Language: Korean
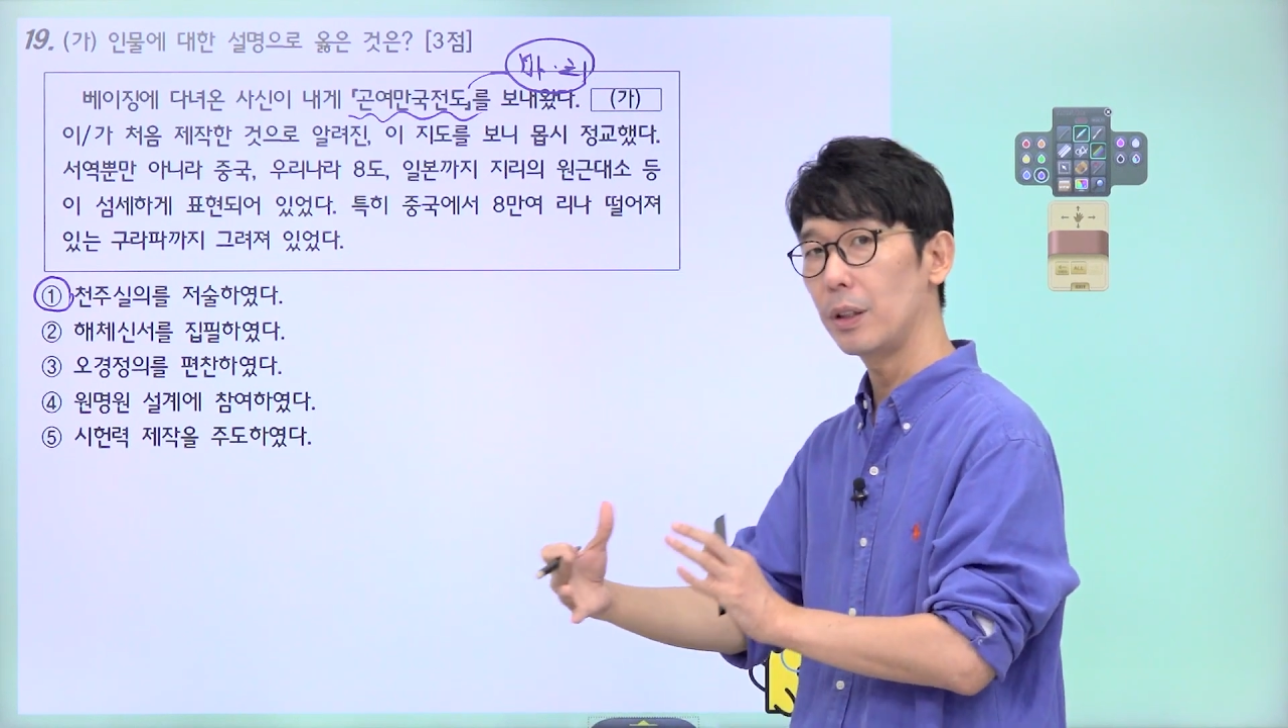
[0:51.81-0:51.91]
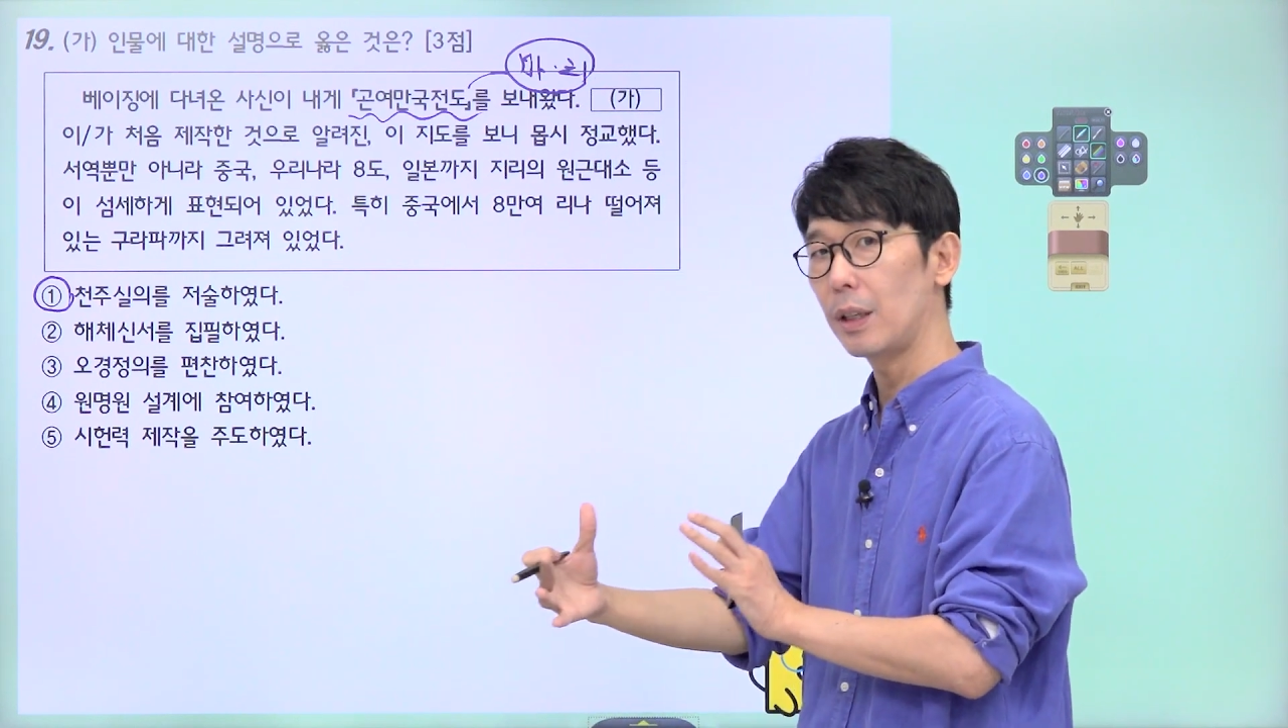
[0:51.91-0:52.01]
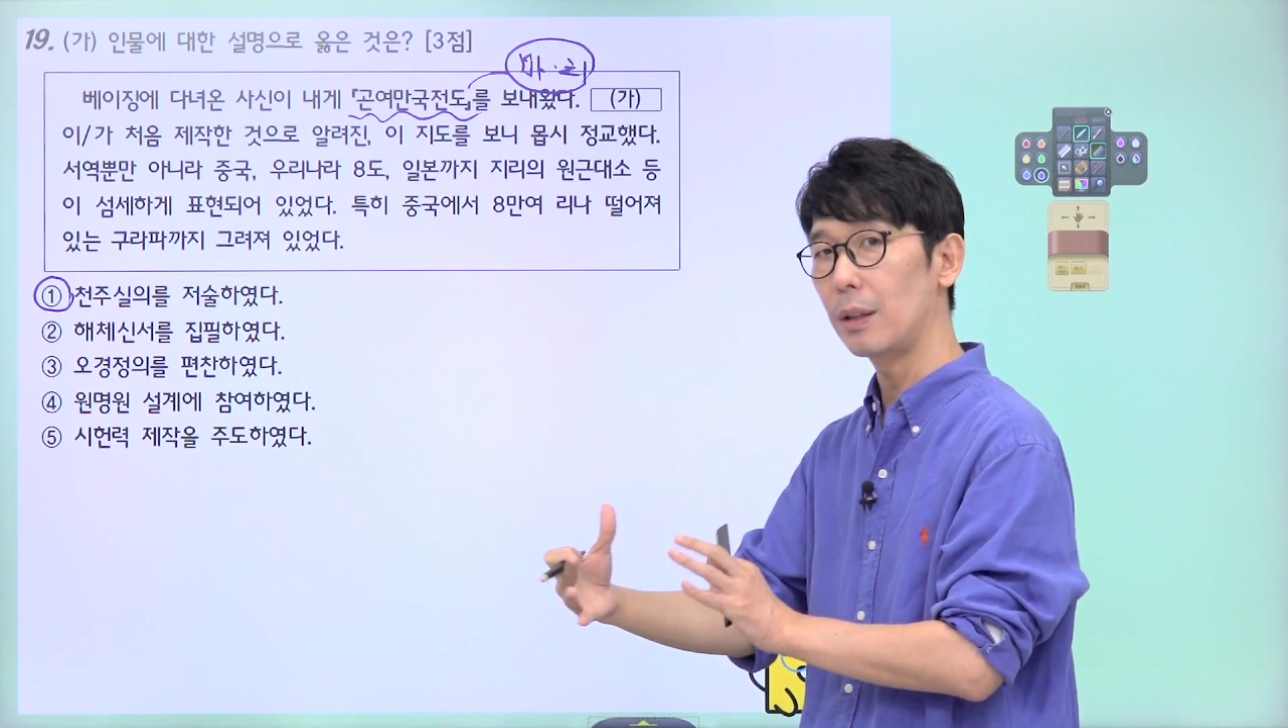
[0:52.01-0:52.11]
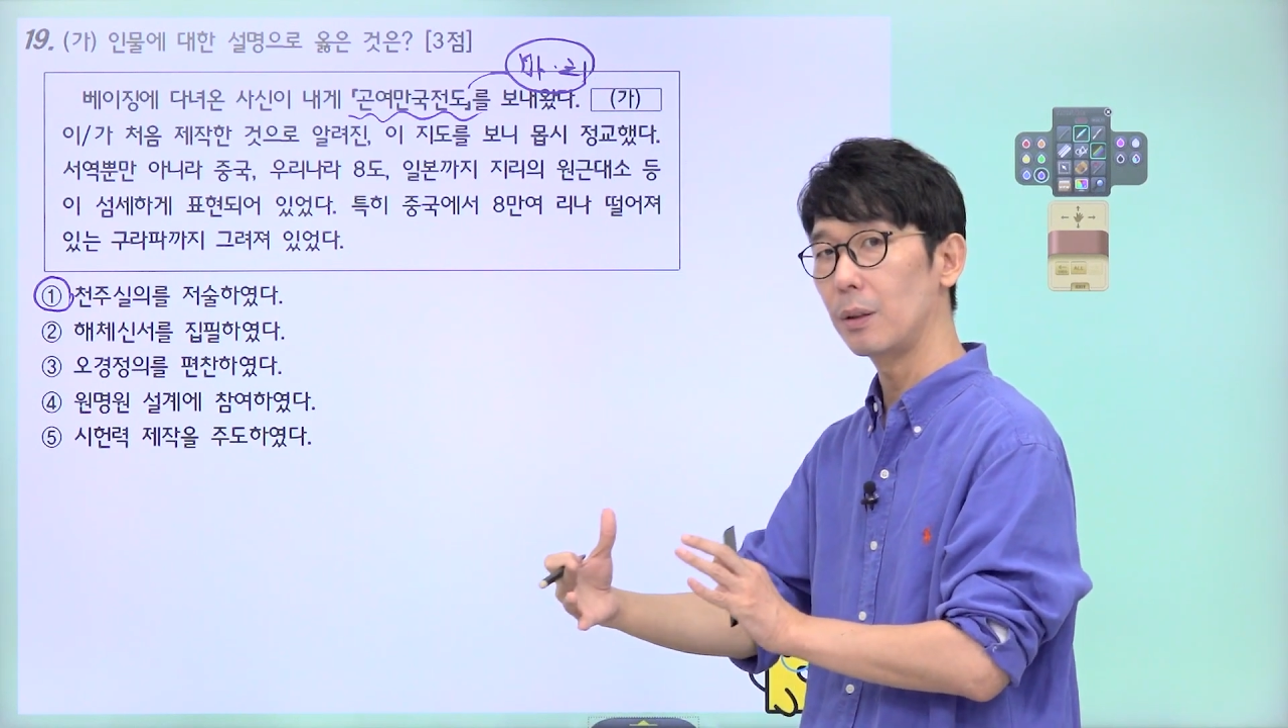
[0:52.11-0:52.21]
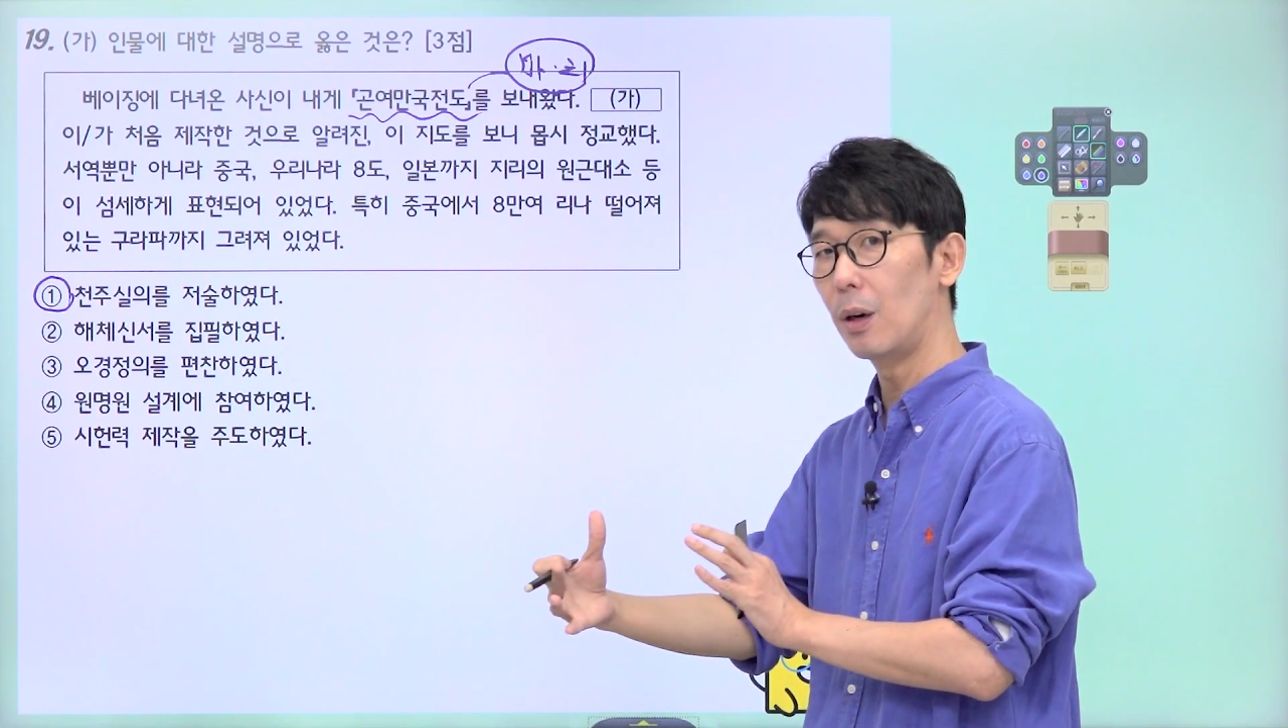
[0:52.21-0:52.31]

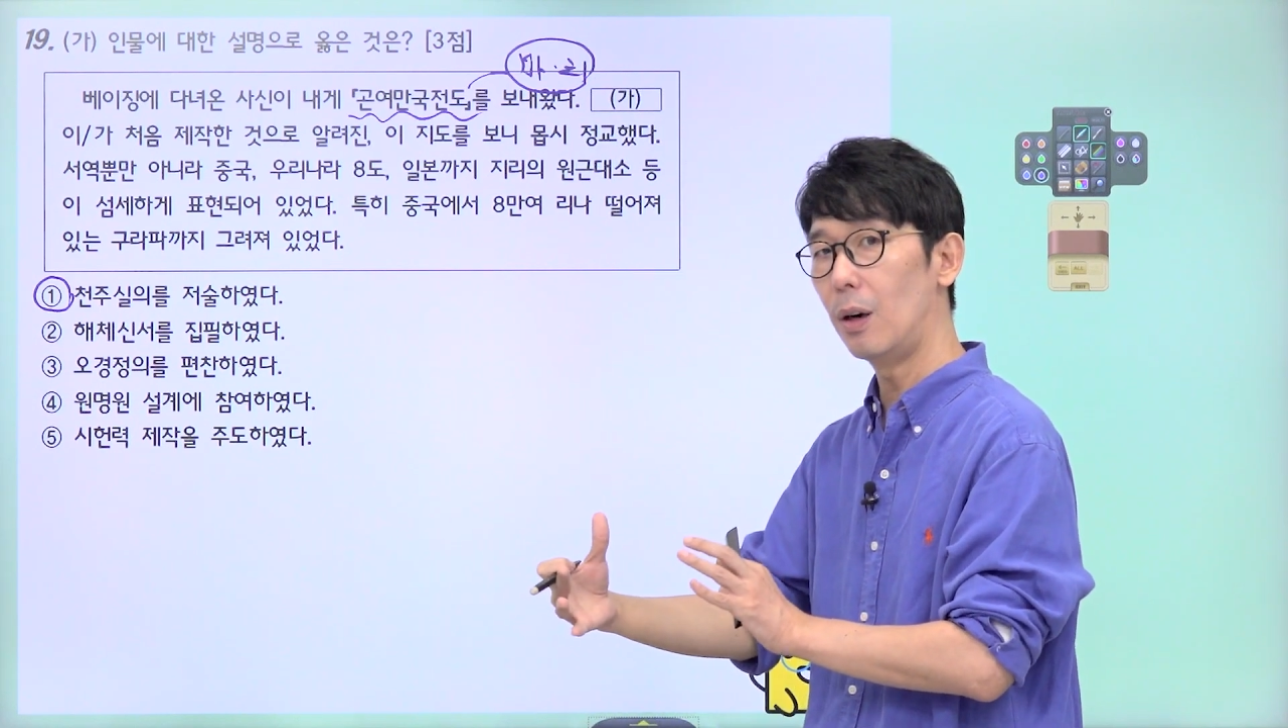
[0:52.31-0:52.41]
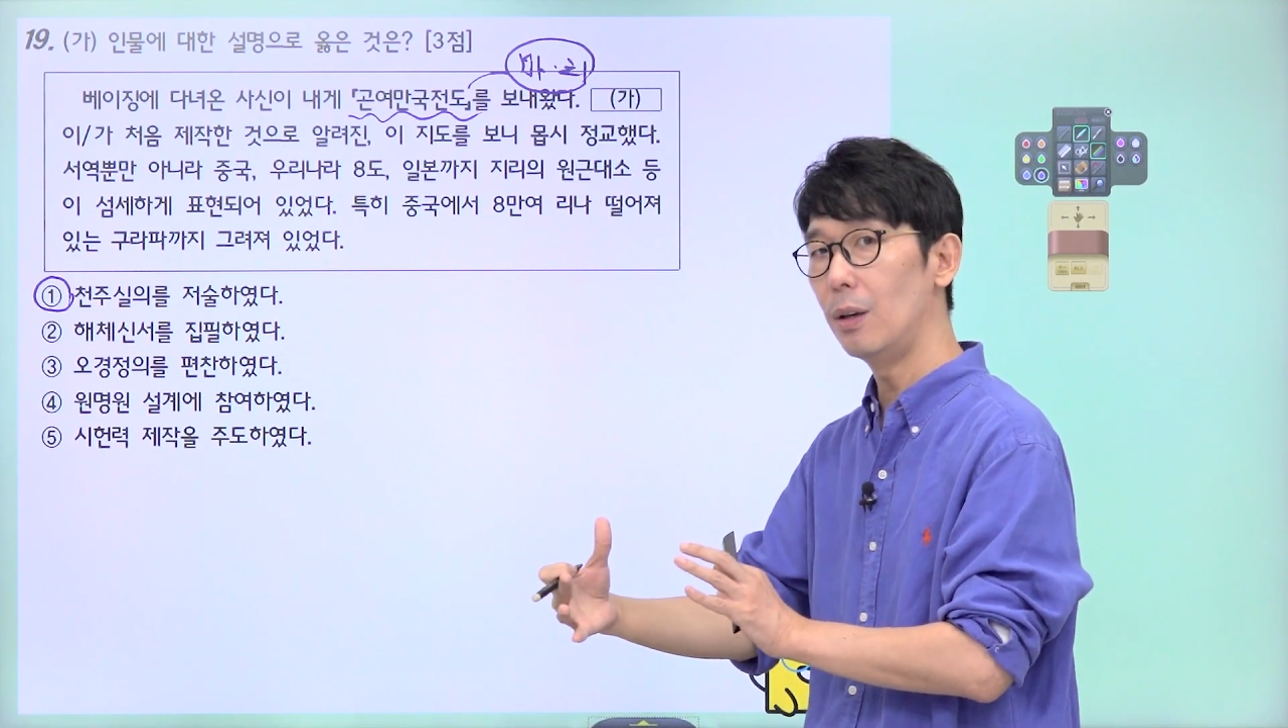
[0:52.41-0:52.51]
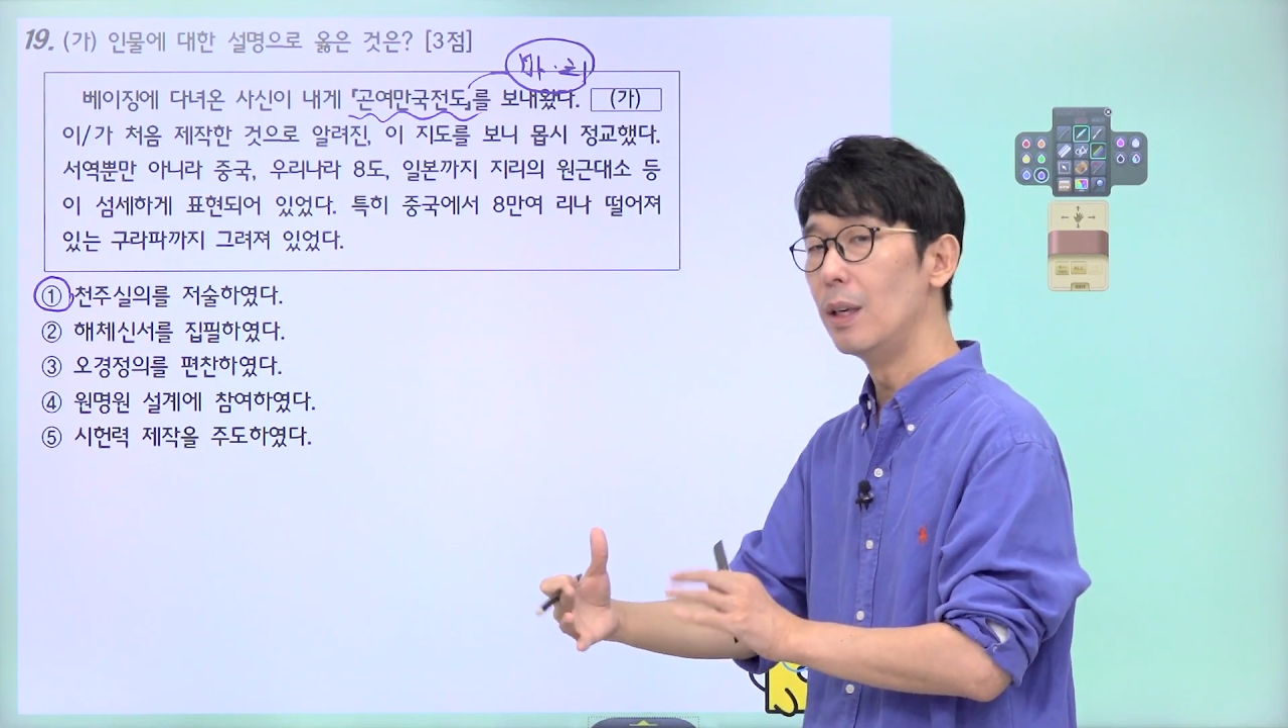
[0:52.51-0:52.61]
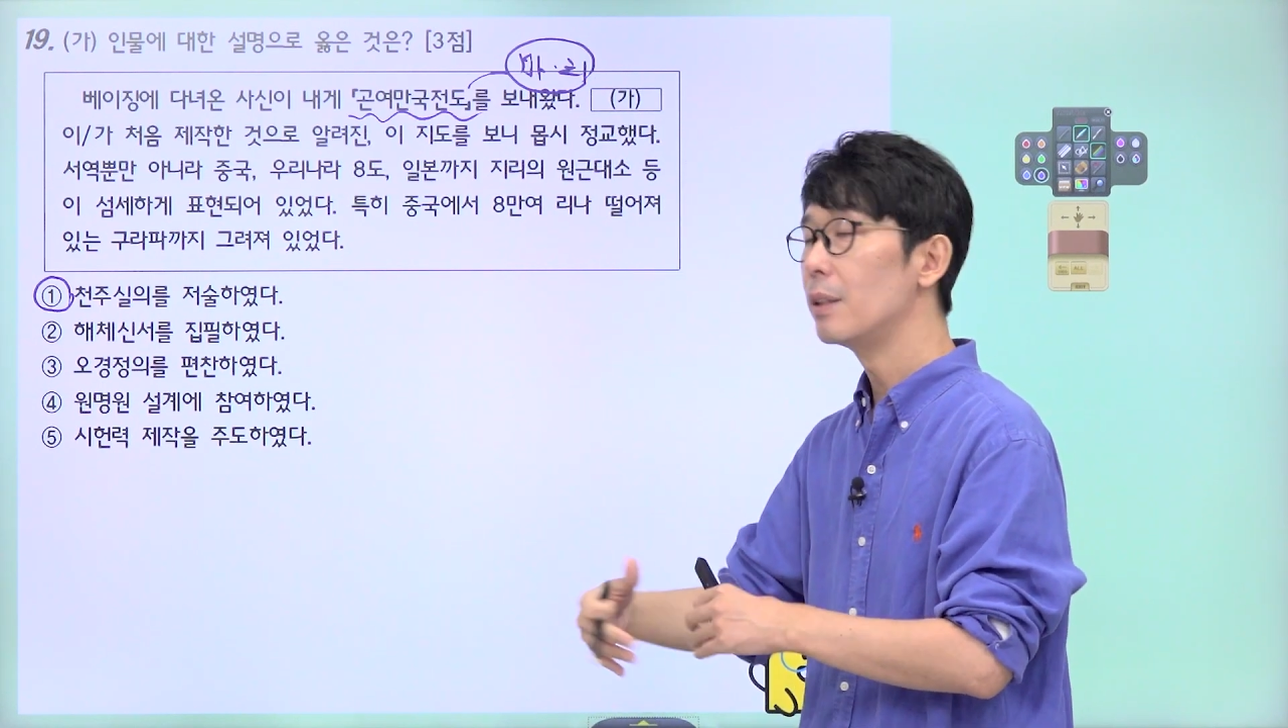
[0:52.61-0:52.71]
되는 거